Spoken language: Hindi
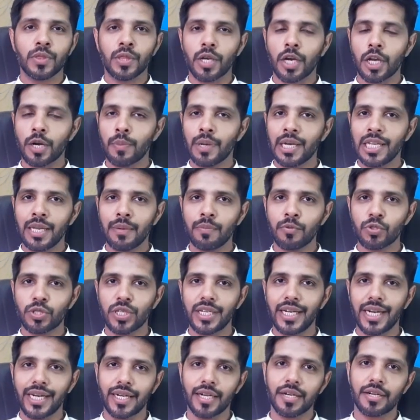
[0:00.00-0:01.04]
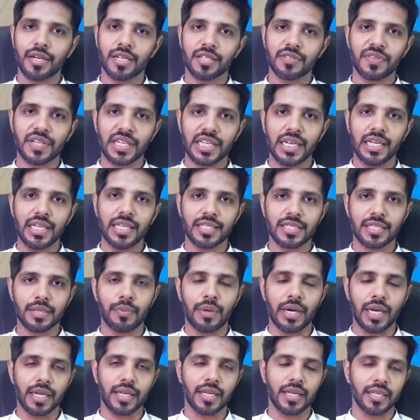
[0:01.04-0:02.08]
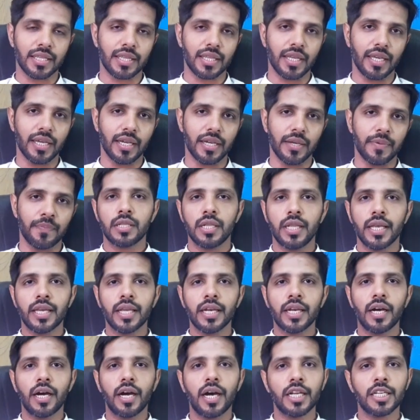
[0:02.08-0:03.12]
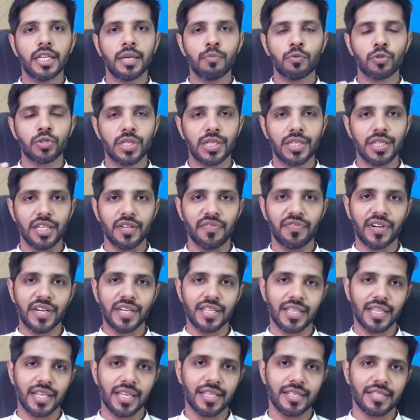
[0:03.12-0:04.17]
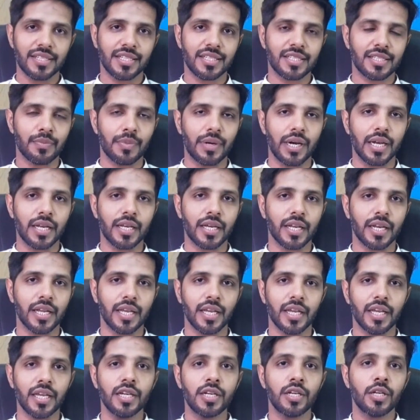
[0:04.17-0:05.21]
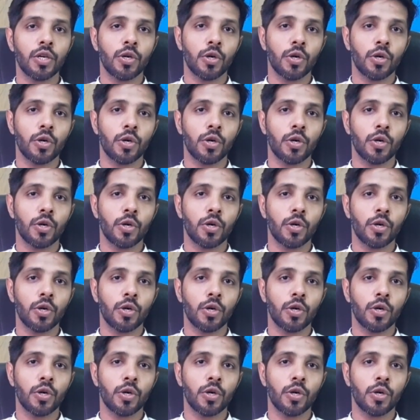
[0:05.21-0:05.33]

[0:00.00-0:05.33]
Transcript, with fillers: नॉर्मली हम उसे डाटा ट्रांसफ़र के लिए इस्तेमाल करते हैं लेकिन आज हम उसे डिफरेंट तरीके से इस्तेमाल करेंगे